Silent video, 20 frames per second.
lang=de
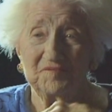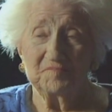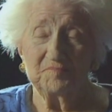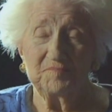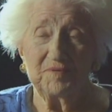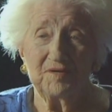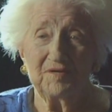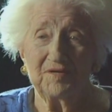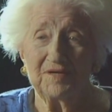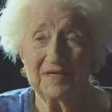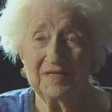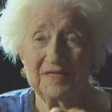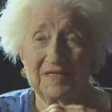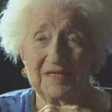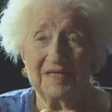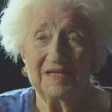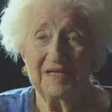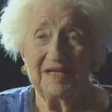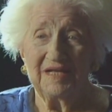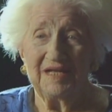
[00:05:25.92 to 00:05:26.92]
Dort haben wir
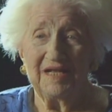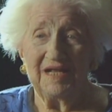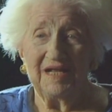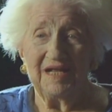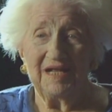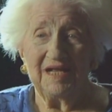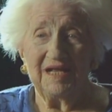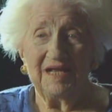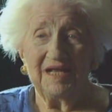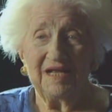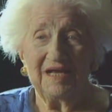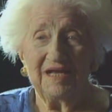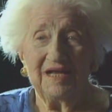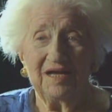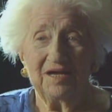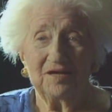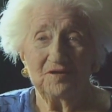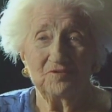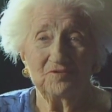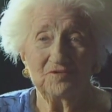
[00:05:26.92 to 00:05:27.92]
übernachtet und
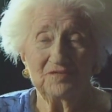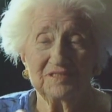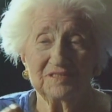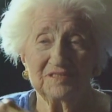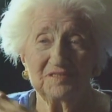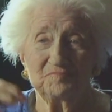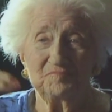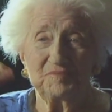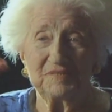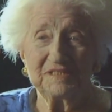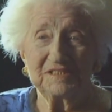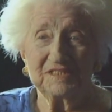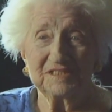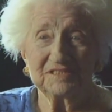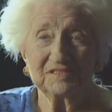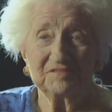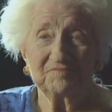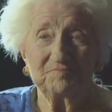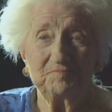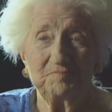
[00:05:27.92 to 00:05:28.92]
die ganze Zeit
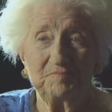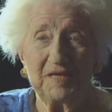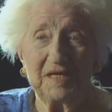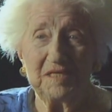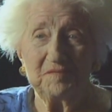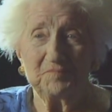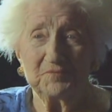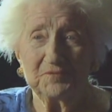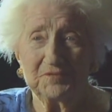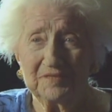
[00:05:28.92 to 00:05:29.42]
flogen verbrannte